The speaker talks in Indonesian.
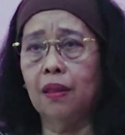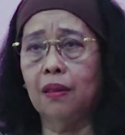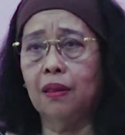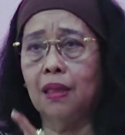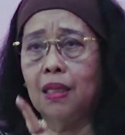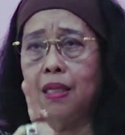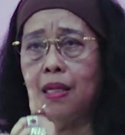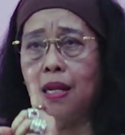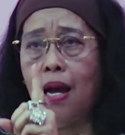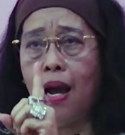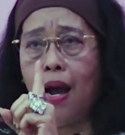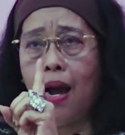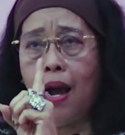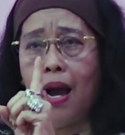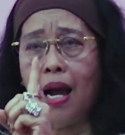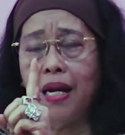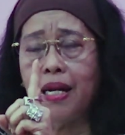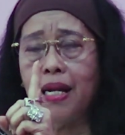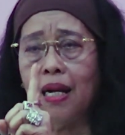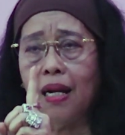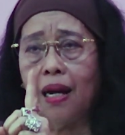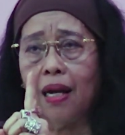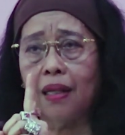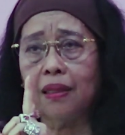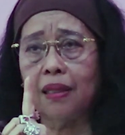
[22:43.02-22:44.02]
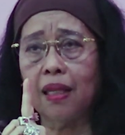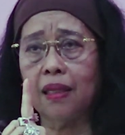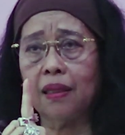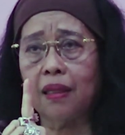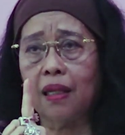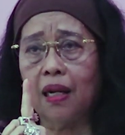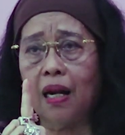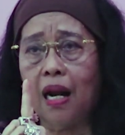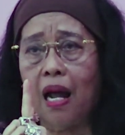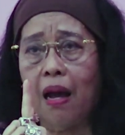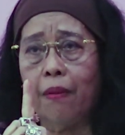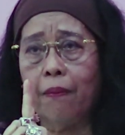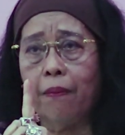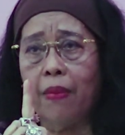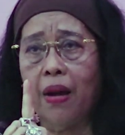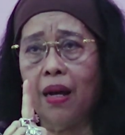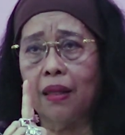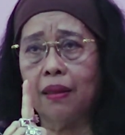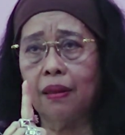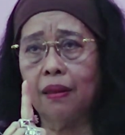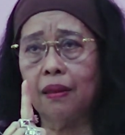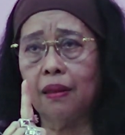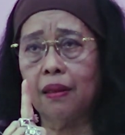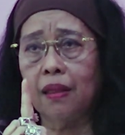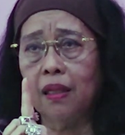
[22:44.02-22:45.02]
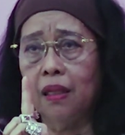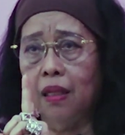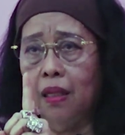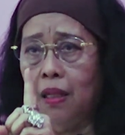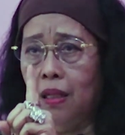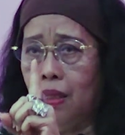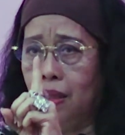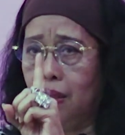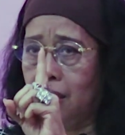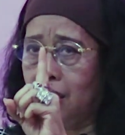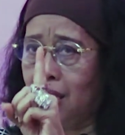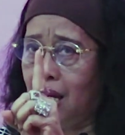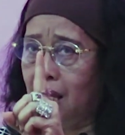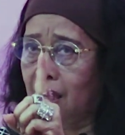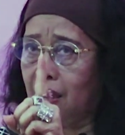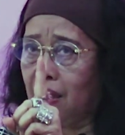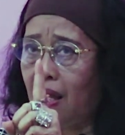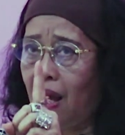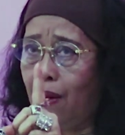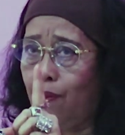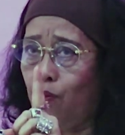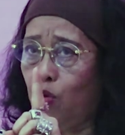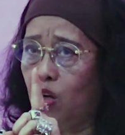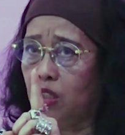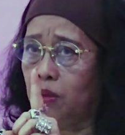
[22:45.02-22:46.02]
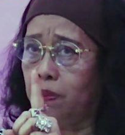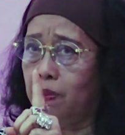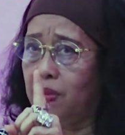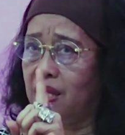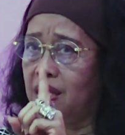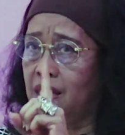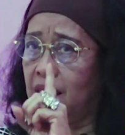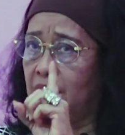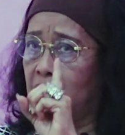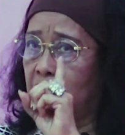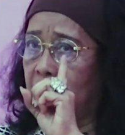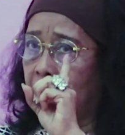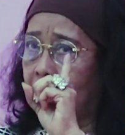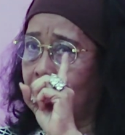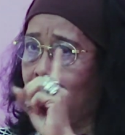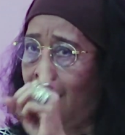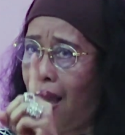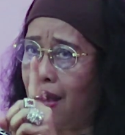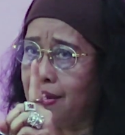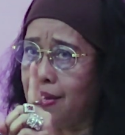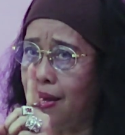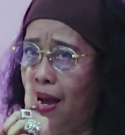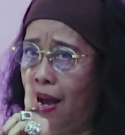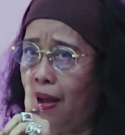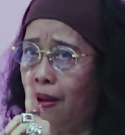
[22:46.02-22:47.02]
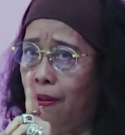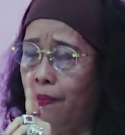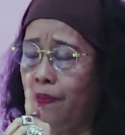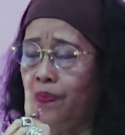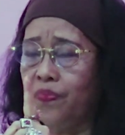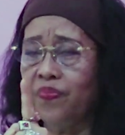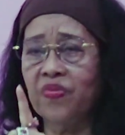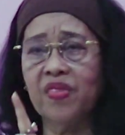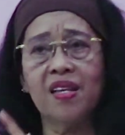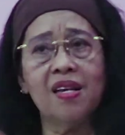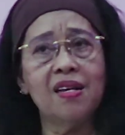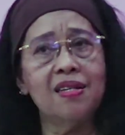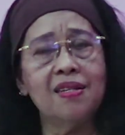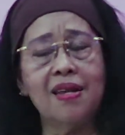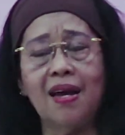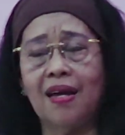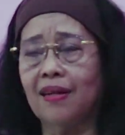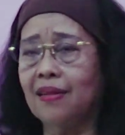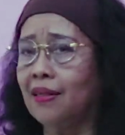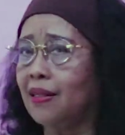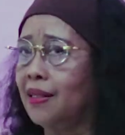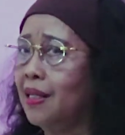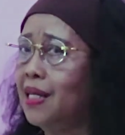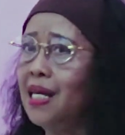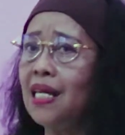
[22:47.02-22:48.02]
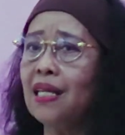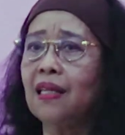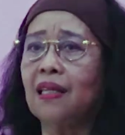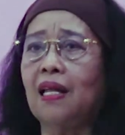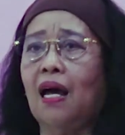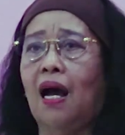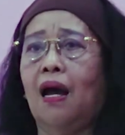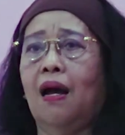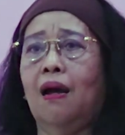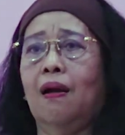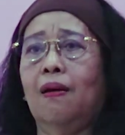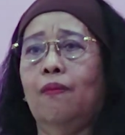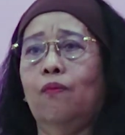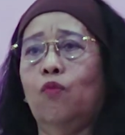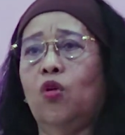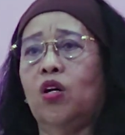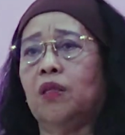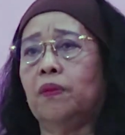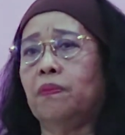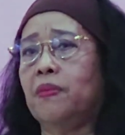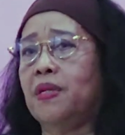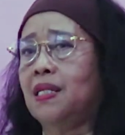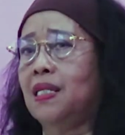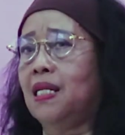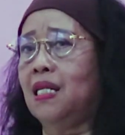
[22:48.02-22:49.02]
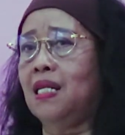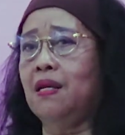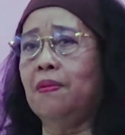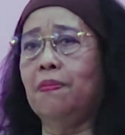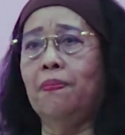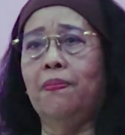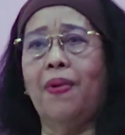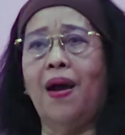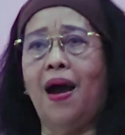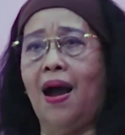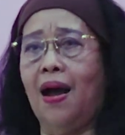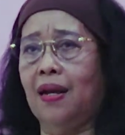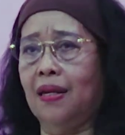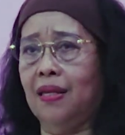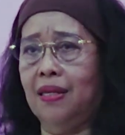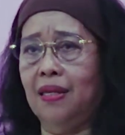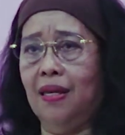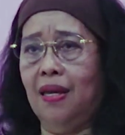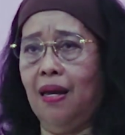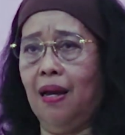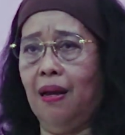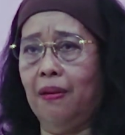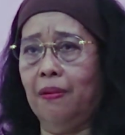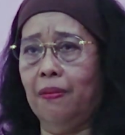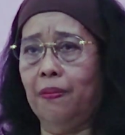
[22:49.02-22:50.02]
Tidak ada kata terlambat kita buat menjadi kaya dan kita buat menjadi bahagia.